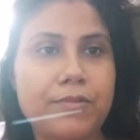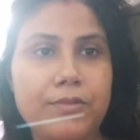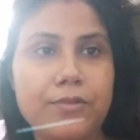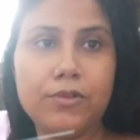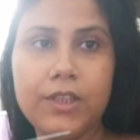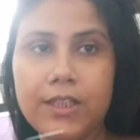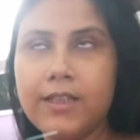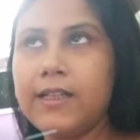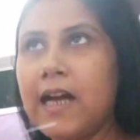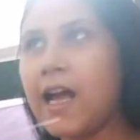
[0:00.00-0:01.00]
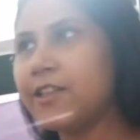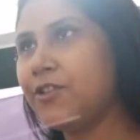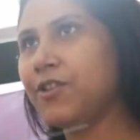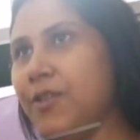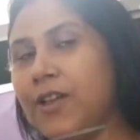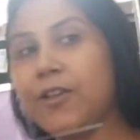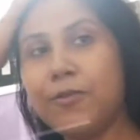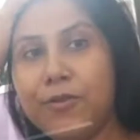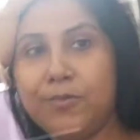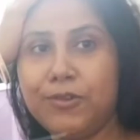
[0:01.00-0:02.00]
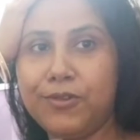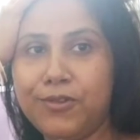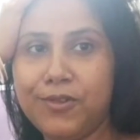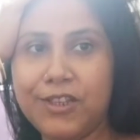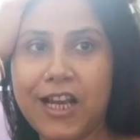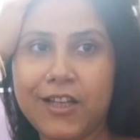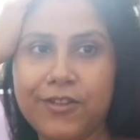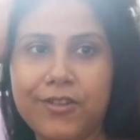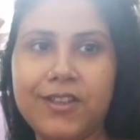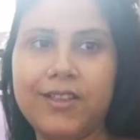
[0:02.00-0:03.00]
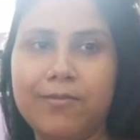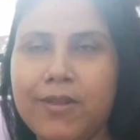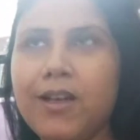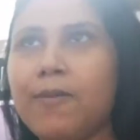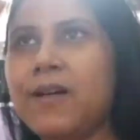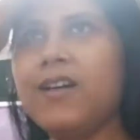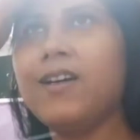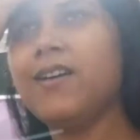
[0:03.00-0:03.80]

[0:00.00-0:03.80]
পনেরো দিনের কাজ এখনো পর্যন্ত শেষ হয়নি বাবা